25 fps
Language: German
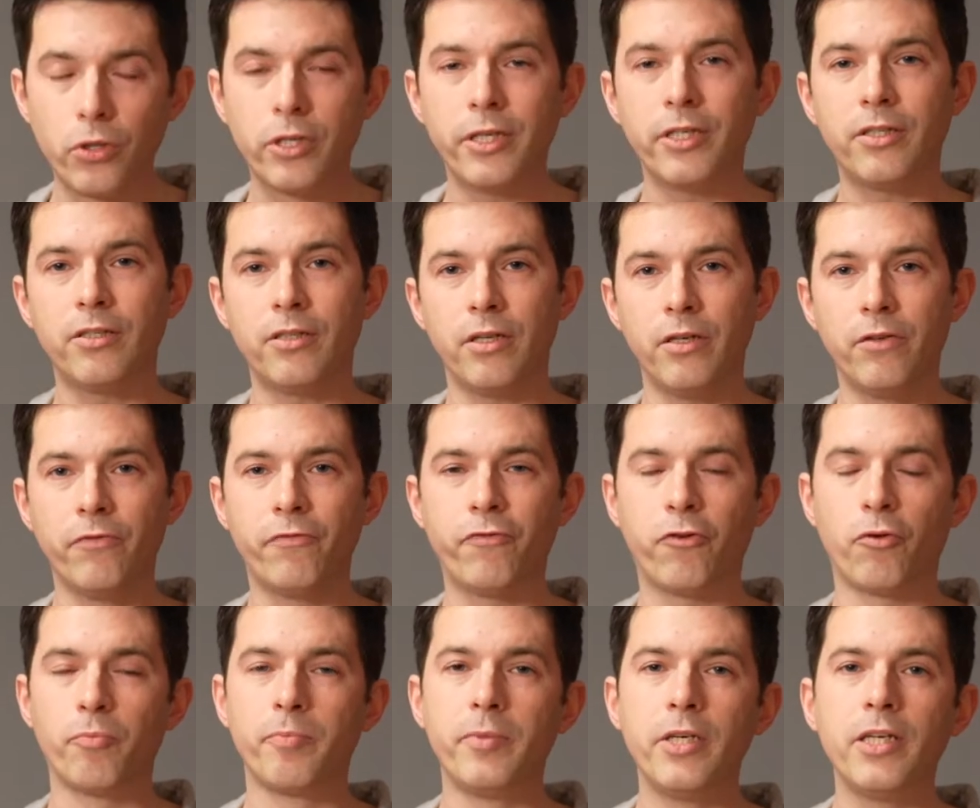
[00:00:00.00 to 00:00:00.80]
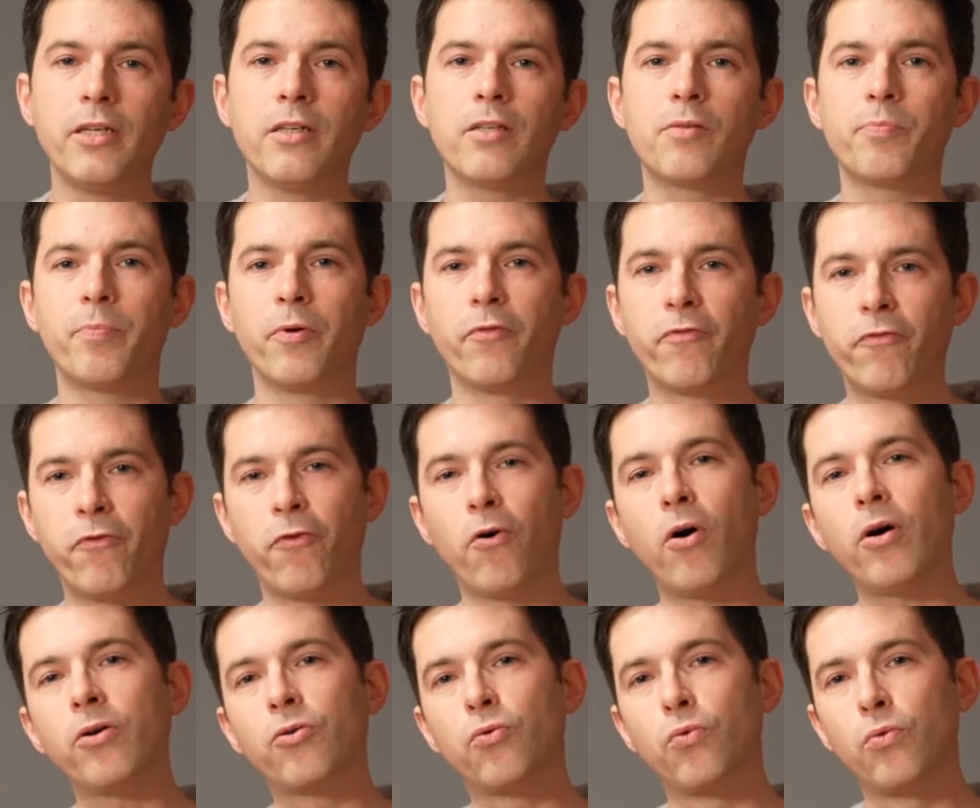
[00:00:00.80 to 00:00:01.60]
dich informierst,
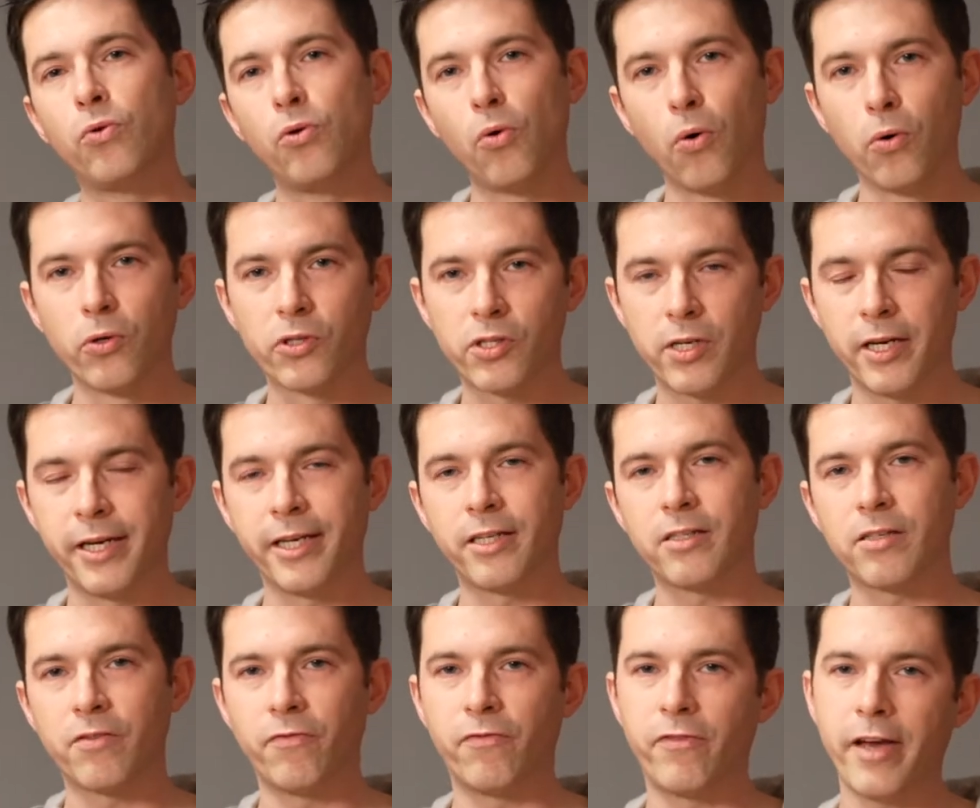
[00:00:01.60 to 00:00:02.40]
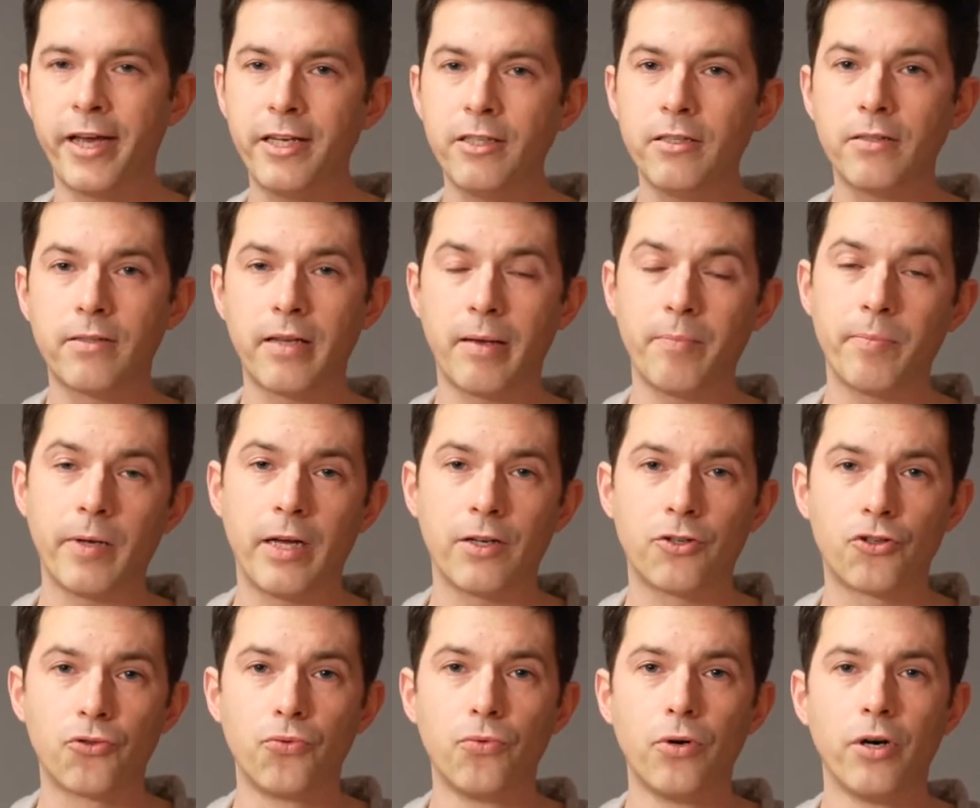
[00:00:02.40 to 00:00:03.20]
bevor du loslegst, welche
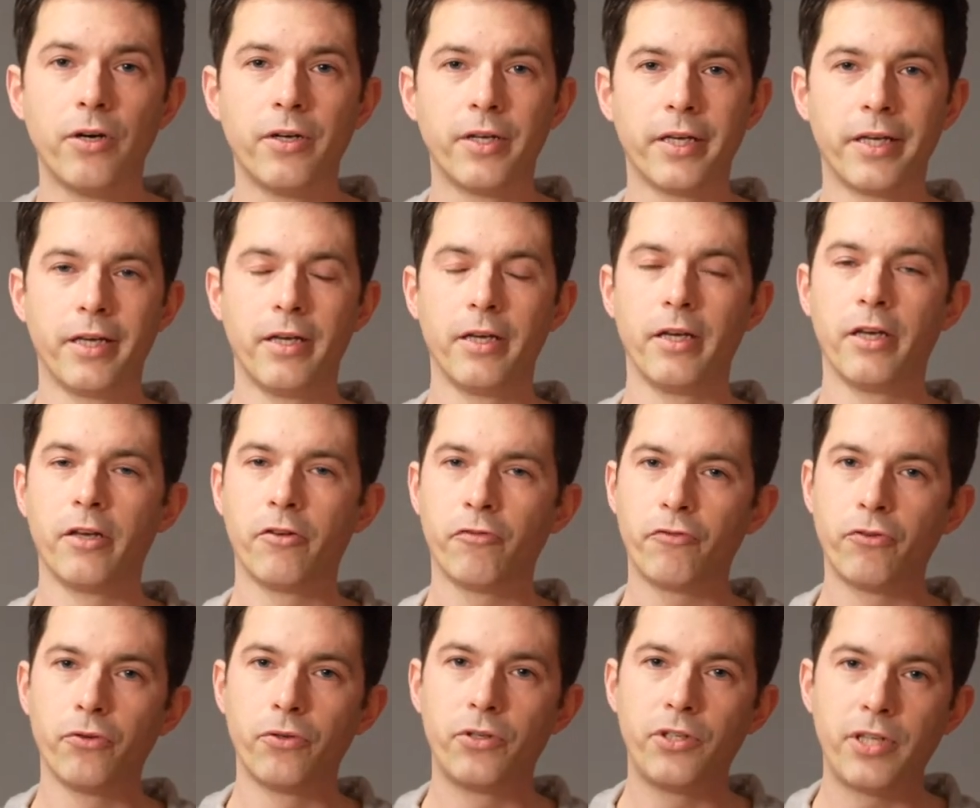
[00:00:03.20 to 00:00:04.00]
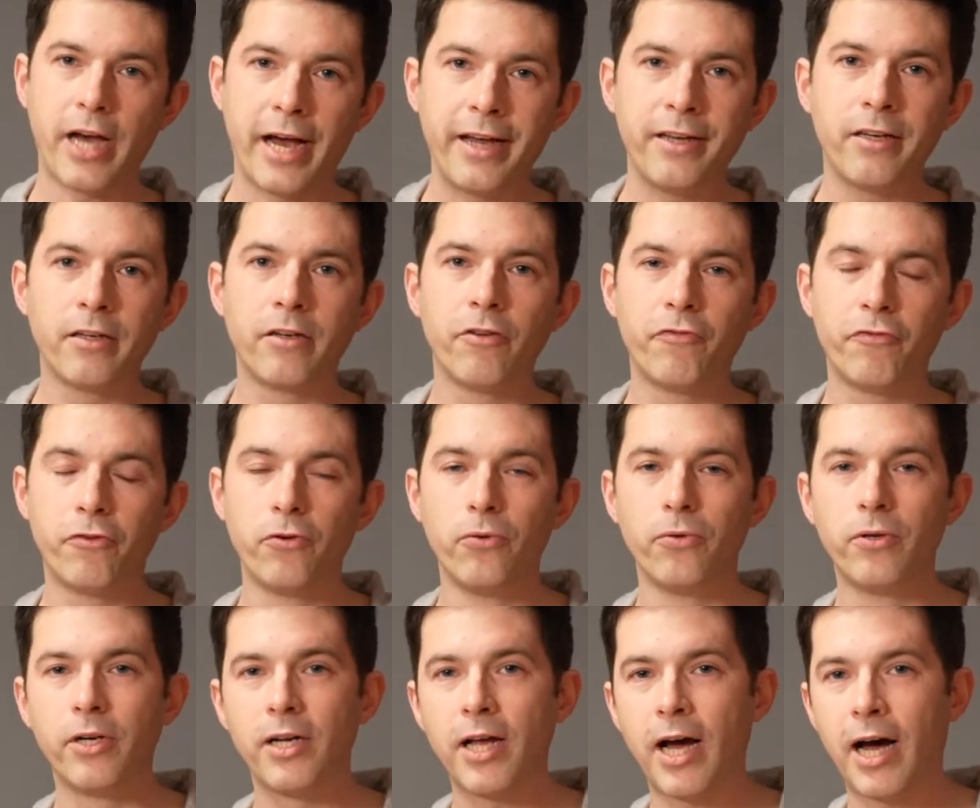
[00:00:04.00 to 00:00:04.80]
Temperatur für deine
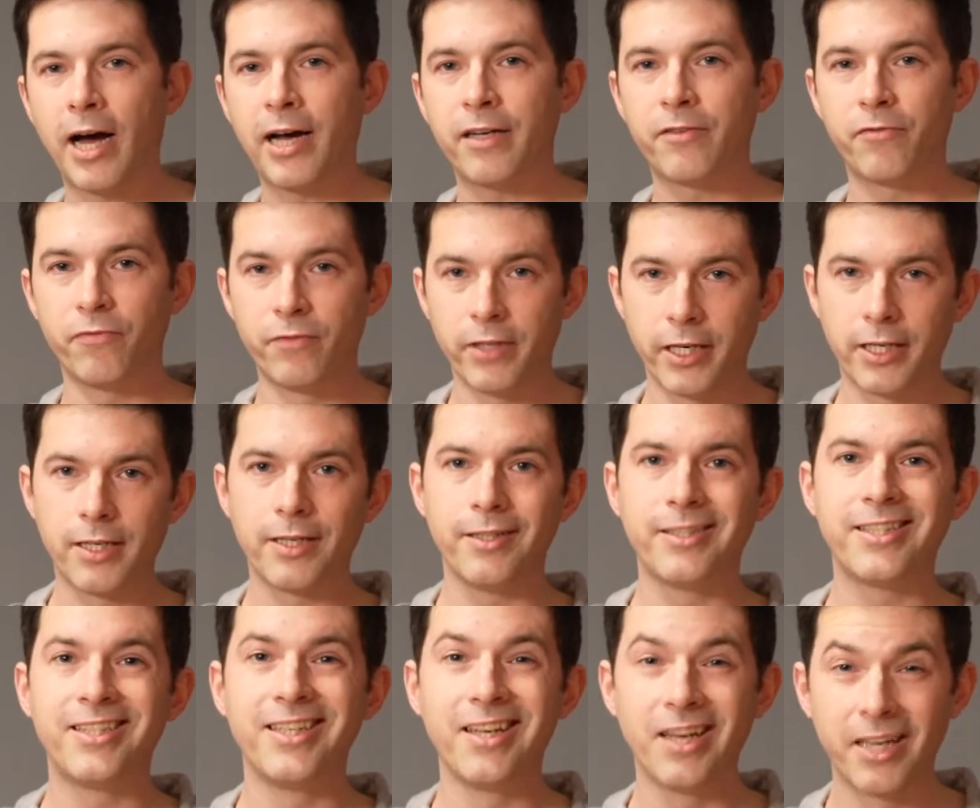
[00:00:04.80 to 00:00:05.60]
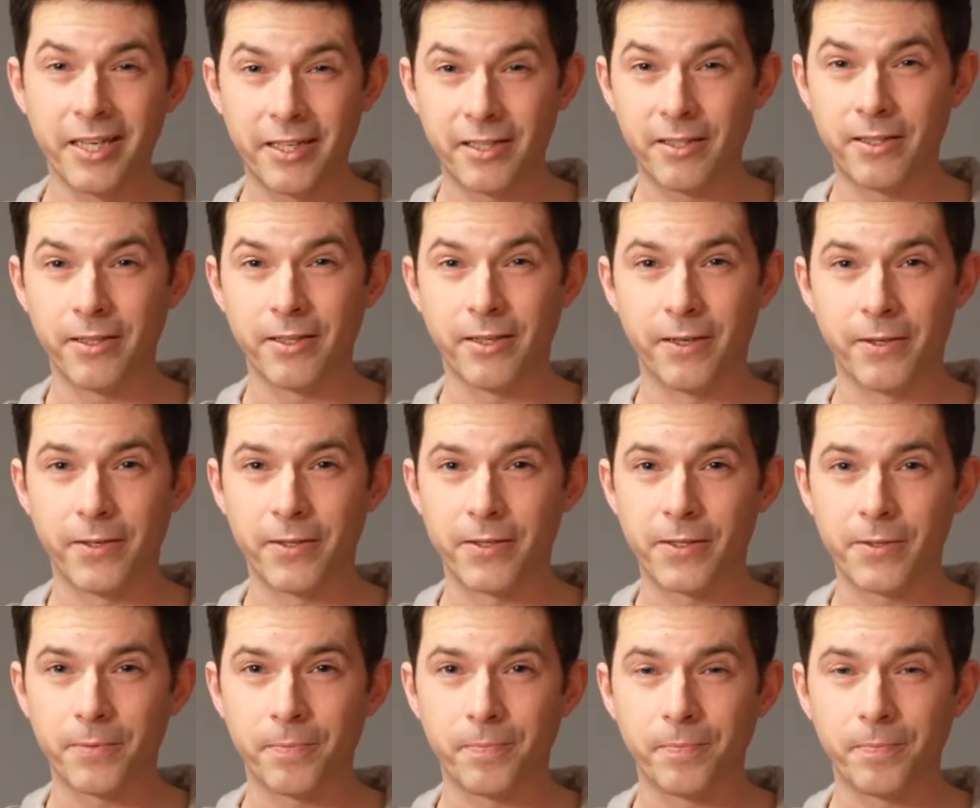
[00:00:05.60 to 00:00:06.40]
Geflügelart wirklich die richtige ist.